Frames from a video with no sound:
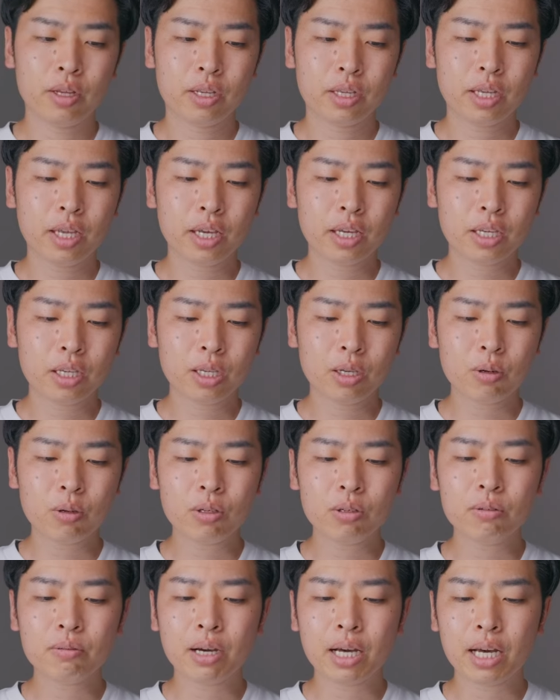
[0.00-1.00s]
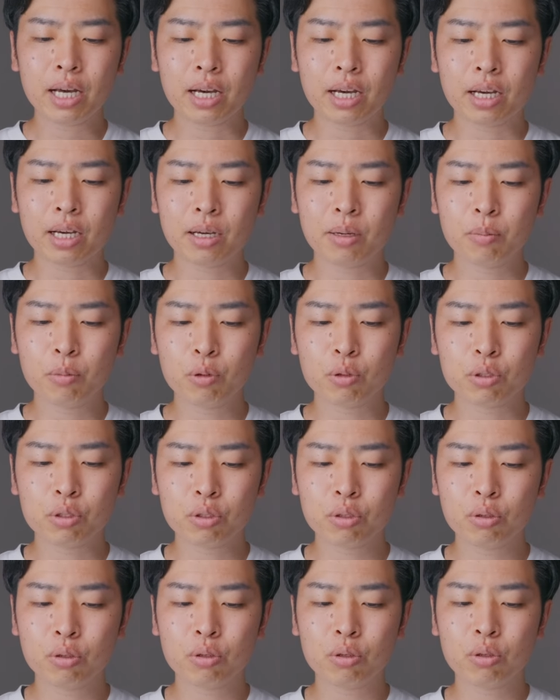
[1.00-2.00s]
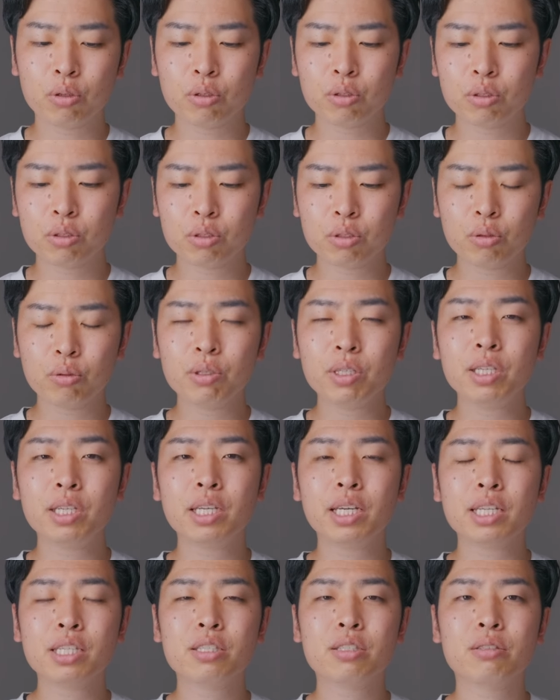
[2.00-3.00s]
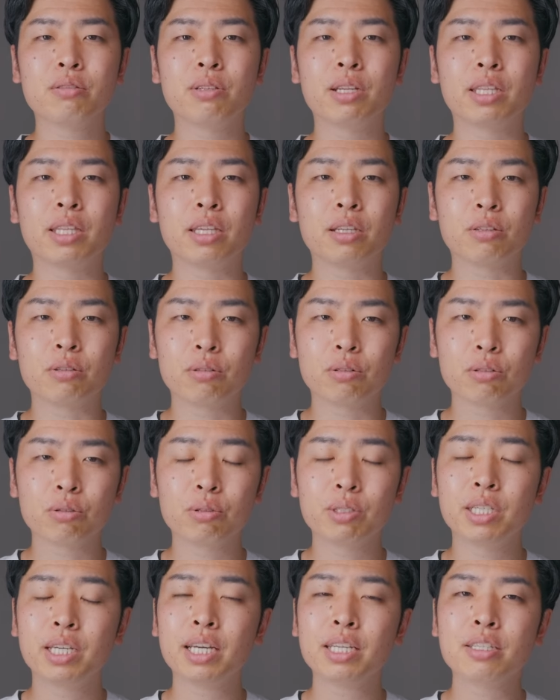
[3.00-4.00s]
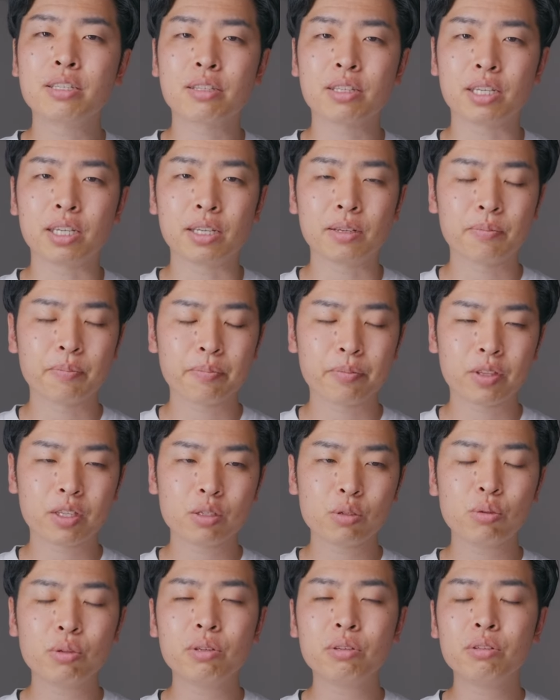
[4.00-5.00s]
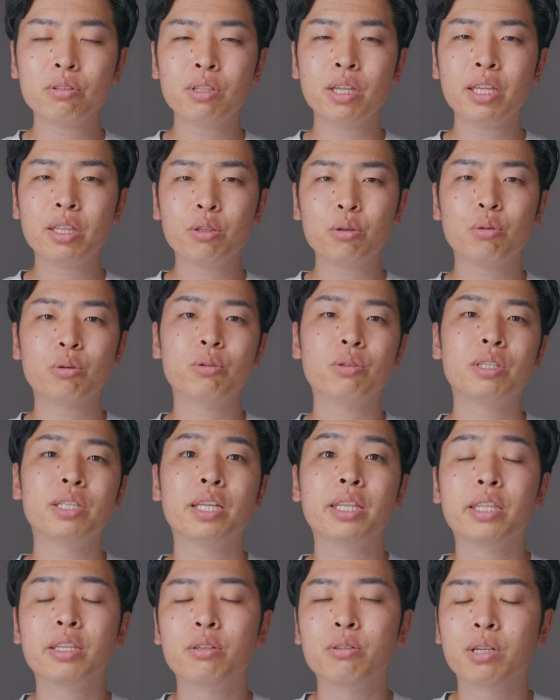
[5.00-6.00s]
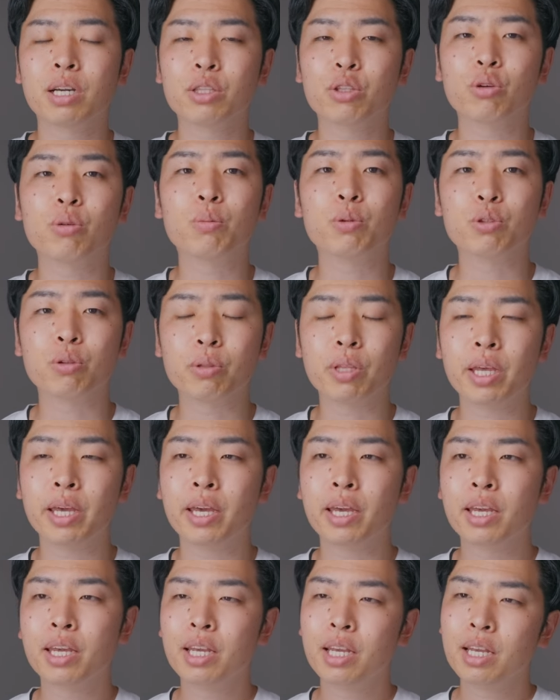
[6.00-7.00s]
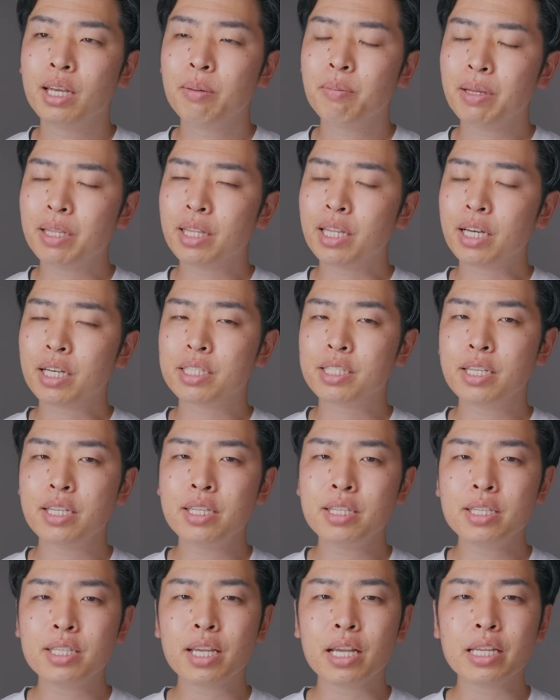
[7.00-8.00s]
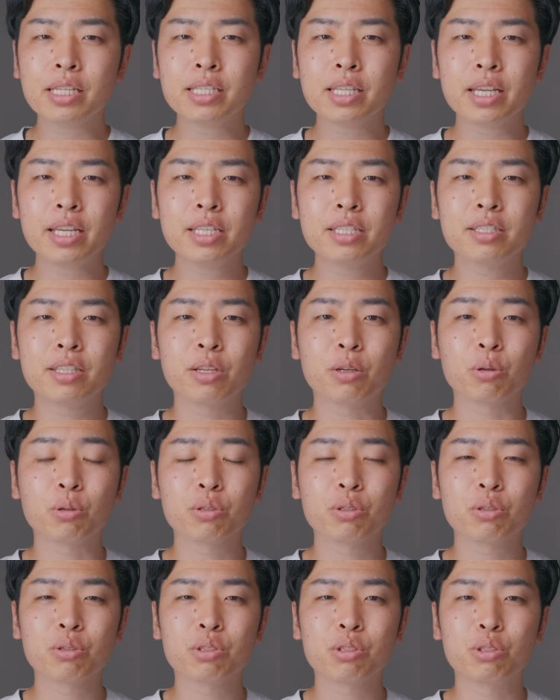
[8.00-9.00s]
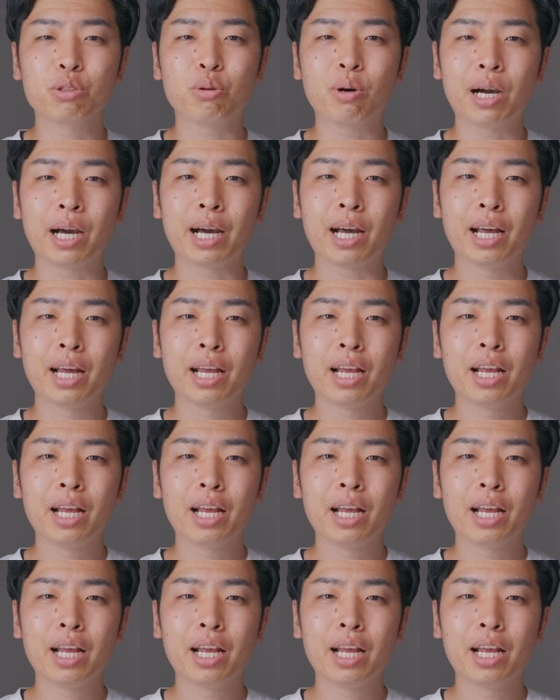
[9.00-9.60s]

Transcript: 結局はもうそのソニーが優れてるソニーが好きそういうねところになってくるかと思うのでまあなんかセンサーサイズで論争するのは